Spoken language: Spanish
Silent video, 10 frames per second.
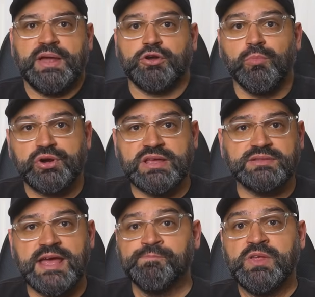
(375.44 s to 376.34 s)
ver cómo
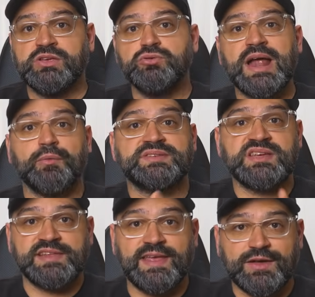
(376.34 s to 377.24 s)
rinde y un largo
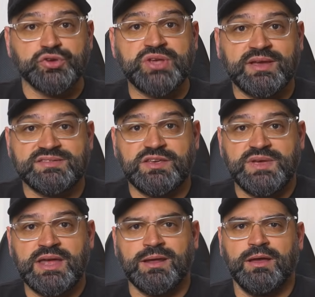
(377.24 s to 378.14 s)
etcétera de cosas que si
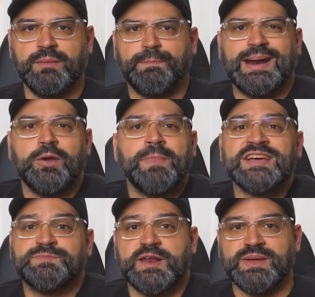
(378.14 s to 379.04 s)
bien para los
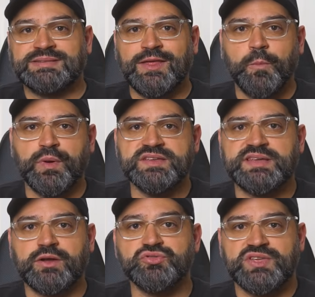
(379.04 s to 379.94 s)
más experimentados pueden
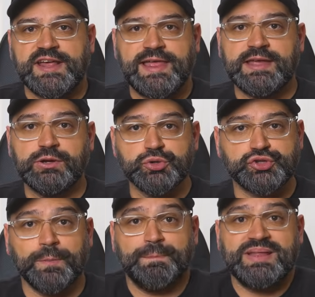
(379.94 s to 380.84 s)
ser consideradas
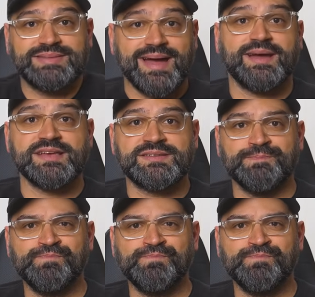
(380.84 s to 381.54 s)
incluso ventajas,